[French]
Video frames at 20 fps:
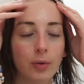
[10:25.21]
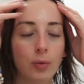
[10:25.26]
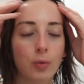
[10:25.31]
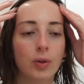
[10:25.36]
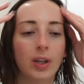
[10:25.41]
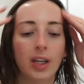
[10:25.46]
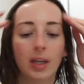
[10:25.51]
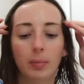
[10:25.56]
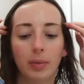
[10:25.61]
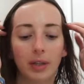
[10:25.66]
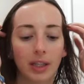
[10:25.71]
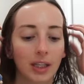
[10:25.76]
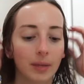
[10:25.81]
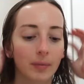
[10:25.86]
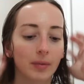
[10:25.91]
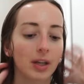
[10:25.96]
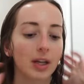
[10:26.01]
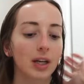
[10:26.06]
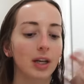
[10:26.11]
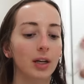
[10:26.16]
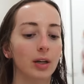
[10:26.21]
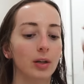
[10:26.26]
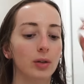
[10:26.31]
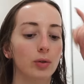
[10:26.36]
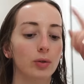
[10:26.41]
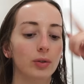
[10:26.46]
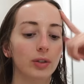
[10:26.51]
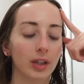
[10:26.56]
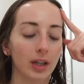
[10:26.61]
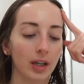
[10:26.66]
Donc on avait pris
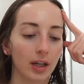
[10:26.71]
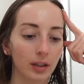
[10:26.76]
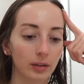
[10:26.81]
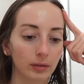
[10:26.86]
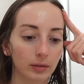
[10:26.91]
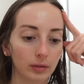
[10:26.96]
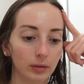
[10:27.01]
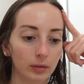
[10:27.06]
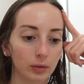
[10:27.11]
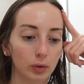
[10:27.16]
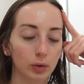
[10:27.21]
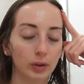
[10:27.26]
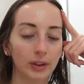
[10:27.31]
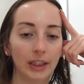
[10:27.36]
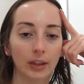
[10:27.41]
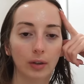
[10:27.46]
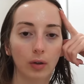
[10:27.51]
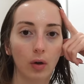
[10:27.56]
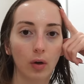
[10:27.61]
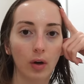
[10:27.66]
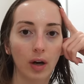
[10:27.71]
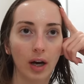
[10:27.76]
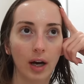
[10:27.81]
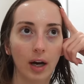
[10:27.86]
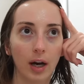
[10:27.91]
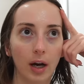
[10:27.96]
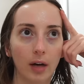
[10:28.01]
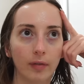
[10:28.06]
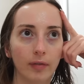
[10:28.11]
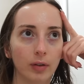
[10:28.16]
le train de 4h
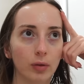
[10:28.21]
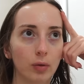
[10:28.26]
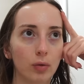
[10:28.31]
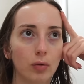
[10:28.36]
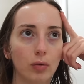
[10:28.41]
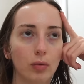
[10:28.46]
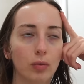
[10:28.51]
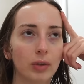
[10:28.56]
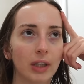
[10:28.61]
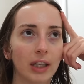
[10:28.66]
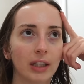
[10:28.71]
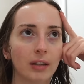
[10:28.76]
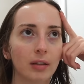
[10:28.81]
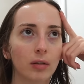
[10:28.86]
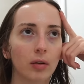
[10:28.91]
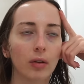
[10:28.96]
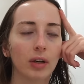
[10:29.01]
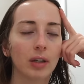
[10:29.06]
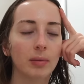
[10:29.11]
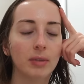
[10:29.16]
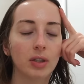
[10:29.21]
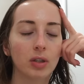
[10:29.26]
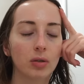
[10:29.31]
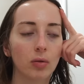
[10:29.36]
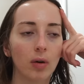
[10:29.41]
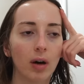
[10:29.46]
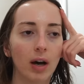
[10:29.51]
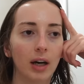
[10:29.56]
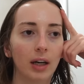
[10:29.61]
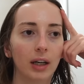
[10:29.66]
à, enfin de 4h30 je
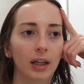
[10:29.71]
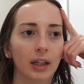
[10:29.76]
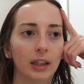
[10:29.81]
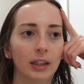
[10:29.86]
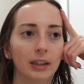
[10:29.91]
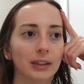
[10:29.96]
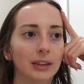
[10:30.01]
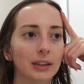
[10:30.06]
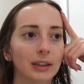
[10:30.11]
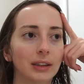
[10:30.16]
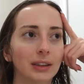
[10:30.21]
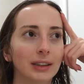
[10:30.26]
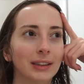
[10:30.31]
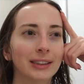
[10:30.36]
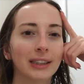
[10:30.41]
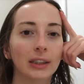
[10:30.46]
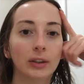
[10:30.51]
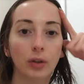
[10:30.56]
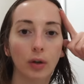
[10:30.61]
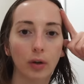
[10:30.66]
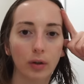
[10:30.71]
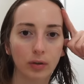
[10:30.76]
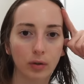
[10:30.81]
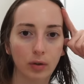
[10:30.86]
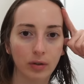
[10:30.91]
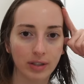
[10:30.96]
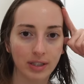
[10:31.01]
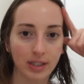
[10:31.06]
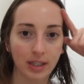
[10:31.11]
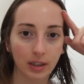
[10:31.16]
crois à
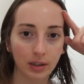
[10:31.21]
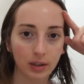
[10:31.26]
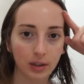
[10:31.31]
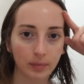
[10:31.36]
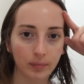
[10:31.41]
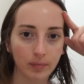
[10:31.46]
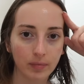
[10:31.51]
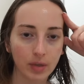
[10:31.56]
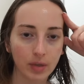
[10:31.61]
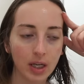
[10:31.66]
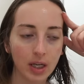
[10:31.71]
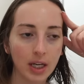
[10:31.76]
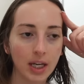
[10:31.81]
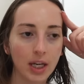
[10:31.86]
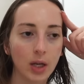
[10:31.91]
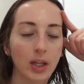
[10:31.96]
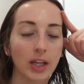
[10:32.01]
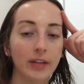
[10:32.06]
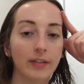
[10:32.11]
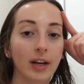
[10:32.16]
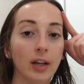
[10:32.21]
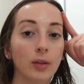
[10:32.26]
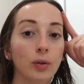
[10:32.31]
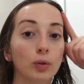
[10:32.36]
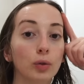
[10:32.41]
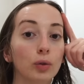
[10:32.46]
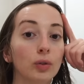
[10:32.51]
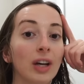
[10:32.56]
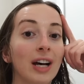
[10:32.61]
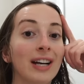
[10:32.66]
7h35 et on avait un
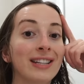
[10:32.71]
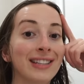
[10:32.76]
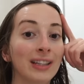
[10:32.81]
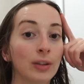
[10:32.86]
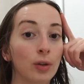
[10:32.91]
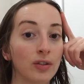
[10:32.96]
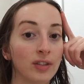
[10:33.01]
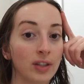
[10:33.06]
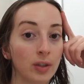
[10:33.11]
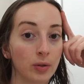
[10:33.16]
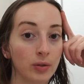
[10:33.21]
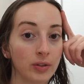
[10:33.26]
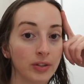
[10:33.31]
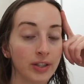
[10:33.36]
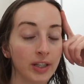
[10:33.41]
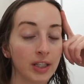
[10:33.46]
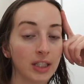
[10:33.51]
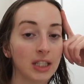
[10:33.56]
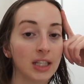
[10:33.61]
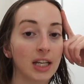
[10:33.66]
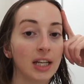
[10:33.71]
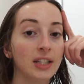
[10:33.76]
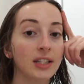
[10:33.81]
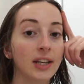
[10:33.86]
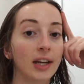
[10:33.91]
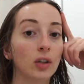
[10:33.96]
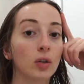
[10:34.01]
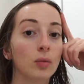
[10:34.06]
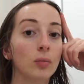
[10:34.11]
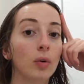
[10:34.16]
autre train à 7h55 qui allait
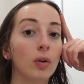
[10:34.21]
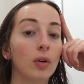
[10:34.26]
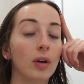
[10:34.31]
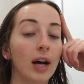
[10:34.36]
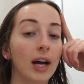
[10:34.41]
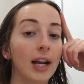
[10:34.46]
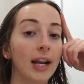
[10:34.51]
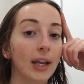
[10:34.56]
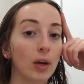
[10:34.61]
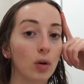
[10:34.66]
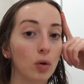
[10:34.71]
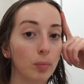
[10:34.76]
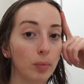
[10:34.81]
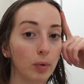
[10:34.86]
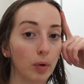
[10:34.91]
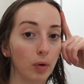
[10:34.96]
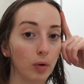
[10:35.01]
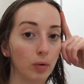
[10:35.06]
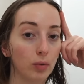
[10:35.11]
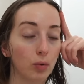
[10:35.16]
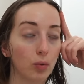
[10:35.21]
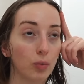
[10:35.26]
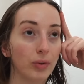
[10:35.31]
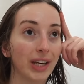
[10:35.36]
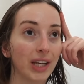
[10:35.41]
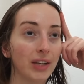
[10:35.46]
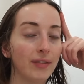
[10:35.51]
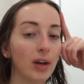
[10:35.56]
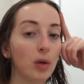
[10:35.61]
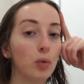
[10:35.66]
directement à l'aéroport. Donc on
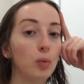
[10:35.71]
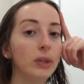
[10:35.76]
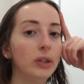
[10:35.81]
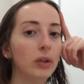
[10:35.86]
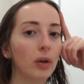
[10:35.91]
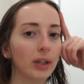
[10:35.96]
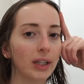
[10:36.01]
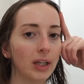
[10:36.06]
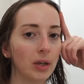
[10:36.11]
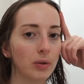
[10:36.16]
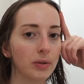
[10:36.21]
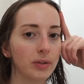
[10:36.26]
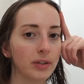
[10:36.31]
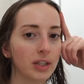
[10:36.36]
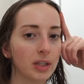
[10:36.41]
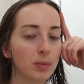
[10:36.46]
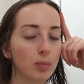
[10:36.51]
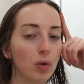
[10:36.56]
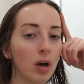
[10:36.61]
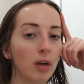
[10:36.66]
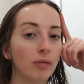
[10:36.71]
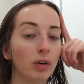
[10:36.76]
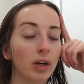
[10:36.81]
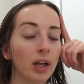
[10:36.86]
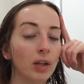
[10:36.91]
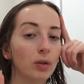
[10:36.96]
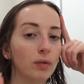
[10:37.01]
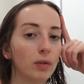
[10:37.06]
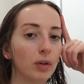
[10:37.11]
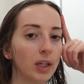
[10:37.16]
arrivait à 8h46 pour un vol
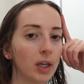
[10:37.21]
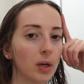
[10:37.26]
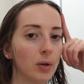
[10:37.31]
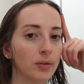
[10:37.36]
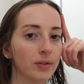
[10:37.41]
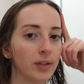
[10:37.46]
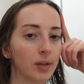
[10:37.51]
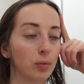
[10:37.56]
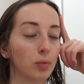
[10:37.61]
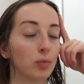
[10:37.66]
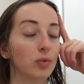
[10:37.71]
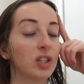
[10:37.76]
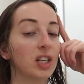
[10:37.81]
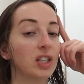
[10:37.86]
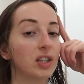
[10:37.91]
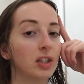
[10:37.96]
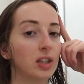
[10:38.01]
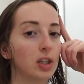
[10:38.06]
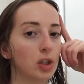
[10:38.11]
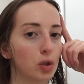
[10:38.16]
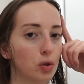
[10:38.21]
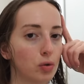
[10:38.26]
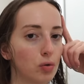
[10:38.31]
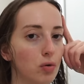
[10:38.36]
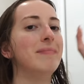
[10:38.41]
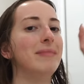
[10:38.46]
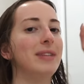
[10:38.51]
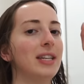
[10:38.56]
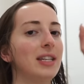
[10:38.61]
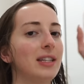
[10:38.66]
à 9h45. Donc déjà c'était
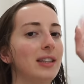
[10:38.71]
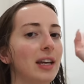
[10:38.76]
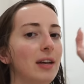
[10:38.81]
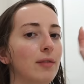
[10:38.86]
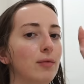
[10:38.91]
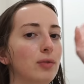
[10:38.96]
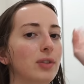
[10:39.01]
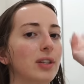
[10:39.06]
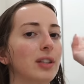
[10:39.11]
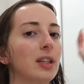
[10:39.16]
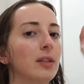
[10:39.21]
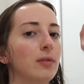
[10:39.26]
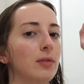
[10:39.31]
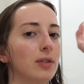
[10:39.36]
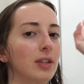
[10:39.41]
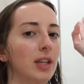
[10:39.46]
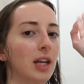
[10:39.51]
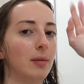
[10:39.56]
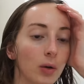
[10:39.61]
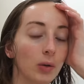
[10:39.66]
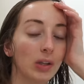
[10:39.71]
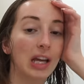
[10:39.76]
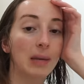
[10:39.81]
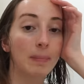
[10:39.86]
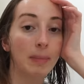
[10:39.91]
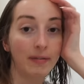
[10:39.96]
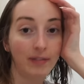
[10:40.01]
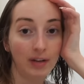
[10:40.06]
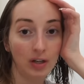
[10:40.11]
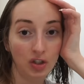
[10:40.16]
chaud, mais t'as vu c'était faisable. On n'avait
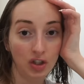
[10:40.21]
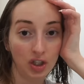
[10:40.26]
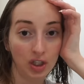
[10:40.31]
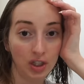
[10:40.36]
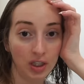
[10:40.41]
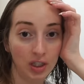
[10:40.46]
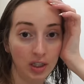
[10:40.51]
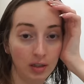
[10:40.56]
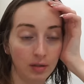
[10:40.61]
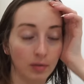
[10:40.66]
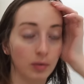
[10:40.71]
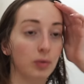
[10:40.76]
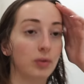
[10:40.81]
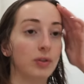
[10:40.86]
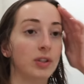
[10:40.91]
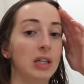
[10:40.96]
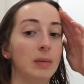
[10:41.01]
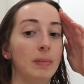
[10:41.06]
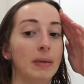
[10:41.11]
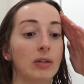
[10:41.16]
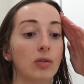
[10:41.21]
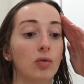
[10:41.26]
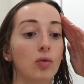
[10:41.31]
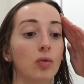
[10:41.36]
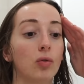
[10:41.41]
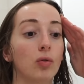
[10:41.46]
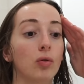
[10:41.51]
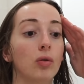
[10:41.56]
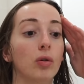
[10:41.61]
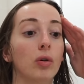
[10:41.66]
pas fait le check-in aussi parce que
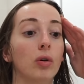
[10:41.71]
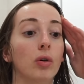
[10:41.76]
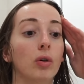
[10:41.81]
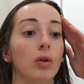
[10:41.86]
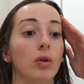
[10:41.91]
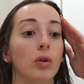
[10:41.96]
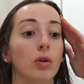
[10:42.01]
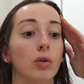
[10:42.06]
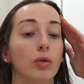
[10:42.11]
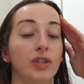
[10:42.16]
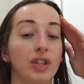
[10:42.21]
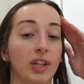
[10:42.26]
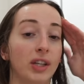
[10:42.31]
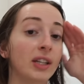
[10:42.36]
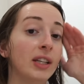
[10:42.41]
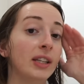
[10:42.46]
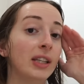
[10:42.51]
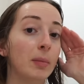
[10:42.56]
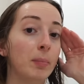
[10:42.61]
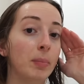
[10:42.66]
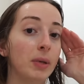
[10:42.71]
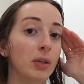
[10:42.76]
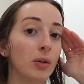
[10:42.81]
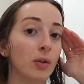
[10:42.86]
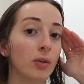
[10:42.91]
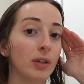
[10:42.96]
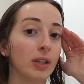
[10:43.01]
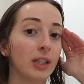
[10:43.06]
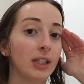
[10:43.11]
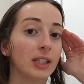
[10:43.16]
euh, le check-in était
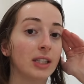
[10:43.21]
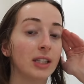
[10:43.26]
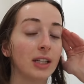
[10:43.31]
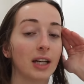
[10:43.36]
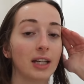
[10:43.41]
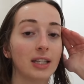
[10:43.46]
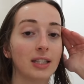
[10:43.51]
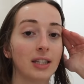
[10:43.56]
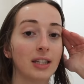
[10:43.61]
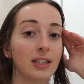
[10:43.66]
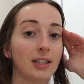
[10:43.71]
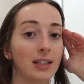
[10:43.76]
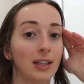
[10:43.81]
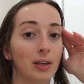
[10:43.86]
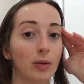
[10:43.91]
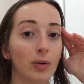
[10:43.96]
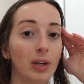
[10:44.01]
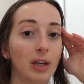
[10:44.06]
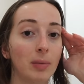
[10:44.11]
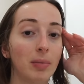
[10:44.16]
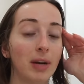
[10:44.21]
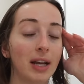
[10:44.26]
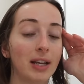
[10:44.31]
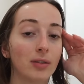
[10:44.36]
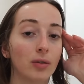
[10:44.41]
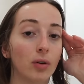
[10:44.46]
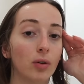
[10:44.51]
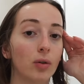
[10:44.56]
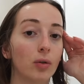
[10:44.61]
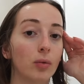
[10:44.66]
payant et ce qui restait c'était que les
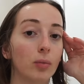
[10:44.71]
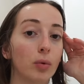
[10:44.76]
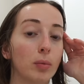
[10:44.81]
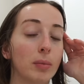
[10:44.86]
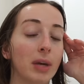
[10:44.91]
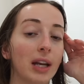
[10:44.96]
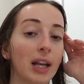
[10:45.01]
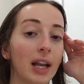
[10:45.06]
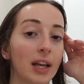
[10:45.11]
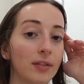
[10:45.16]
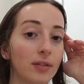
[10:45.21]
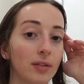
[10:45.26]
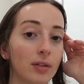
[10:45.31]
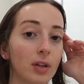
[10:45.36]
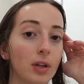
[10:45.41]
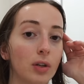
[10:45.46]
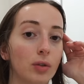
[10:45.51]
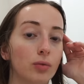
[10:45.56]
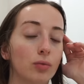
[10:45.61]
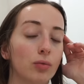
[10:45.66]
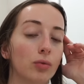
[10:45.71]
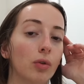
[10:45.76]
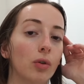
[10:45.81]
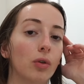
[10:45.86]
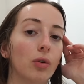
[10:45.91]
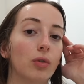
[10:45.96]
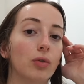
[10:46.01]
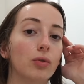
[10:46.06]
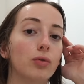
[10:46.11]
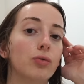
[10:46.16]
places en première classe, donc
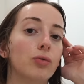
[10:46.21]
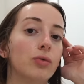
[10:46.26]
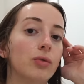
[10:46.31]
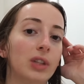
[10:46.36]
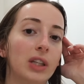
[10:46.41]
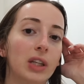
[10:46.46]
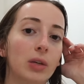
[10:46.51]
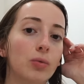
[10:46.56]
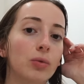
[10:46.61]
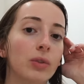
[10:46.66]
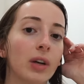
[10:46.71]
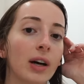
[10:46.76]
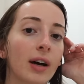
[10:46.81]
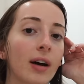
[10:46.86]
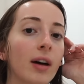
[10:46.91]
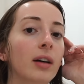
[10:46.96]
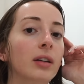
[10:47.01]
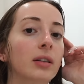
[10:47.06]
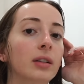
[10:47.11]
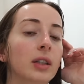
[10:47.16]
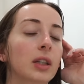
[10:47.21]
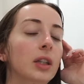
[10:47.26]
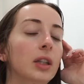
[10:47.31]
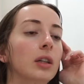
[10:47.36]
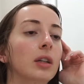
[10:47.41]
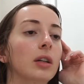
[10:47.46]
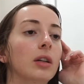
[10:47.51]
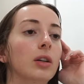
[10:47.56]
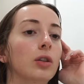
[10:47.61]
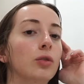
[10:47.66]
euh, ce qui coûte un rein
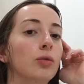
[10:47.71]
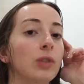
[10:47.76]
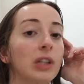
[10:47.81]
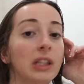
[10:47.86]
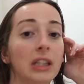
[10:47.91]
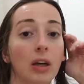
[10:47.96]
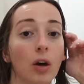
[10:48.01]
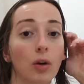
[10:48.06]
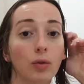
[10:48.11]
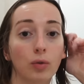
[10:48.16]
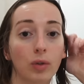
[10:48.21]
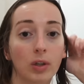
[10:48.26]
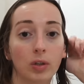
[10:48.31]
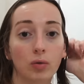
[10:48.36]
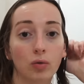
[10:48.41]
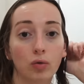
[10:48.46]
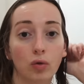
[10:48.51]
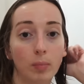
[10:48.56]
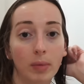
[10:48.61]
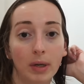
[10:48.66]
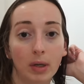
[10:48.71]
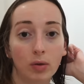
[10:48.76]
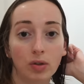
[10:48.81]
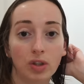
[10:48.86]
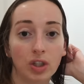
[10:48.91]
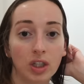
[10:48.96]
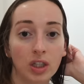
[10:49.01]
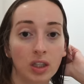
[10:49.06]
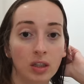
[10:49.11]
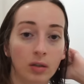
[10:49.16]
euh, donc il était hors de question que je paye le
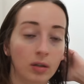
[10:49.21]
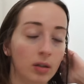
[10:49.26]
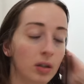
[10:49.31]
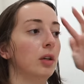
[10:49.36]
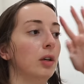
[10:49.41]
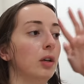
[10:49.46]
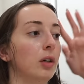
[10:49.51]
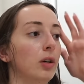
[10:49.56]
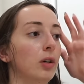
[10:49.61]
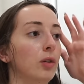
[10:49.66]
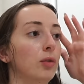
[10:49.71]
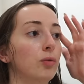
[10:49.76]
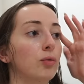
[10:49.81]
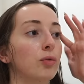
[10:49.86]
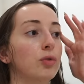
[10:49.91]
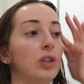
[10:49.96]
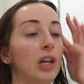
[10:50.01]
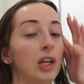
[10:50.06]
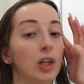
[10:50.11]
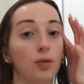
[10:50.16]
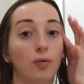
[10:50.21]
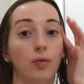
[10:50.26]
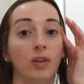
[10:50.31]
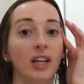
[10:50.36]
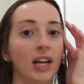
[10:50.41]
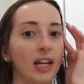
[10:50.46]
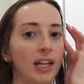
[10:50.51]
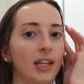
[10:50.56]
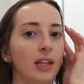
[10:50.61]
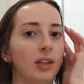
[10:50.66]
check-in. donc je
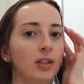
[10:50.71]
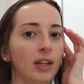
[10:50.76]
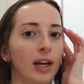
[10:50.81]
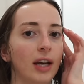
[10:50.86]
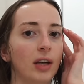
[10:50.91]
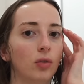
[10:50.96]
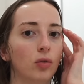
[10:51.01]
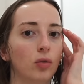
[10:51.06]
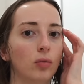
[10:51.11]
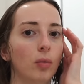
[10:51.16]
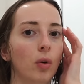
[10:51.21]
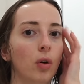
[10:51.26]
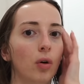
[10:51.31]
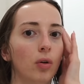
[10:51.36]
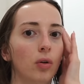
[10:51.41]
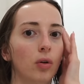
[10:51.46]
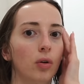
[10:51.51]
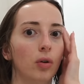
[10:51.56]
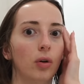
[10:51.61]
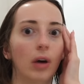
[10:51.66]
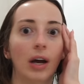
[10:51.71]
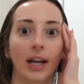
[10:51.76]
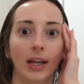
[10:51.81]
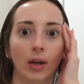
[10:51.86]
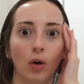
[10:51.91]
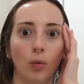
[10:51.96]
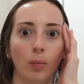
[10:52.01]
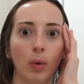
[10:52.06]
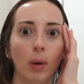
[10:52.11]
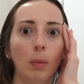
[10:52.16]
voulais aller directement à
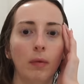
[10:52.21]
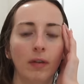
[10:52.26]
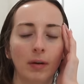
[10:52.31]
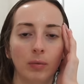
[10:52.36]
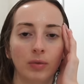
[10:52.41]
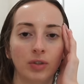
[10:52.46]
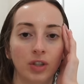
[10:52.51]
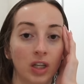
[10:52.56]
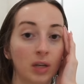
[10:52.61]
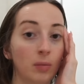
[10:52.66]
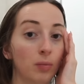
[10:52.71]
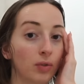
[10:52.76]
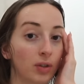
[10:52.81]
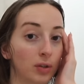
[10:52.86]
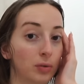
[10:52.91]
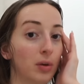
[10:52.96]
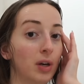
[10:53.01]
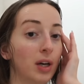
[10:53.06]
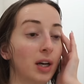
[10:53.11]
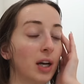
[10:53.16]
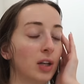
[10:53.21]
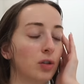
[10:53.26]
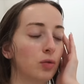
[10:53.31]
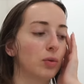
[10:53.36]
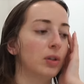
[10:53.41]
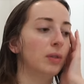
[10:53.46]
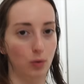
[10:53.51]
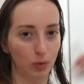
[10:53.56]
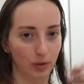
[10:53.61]
l'aéroport pour faire mon check-in pour que ce soit gratuit.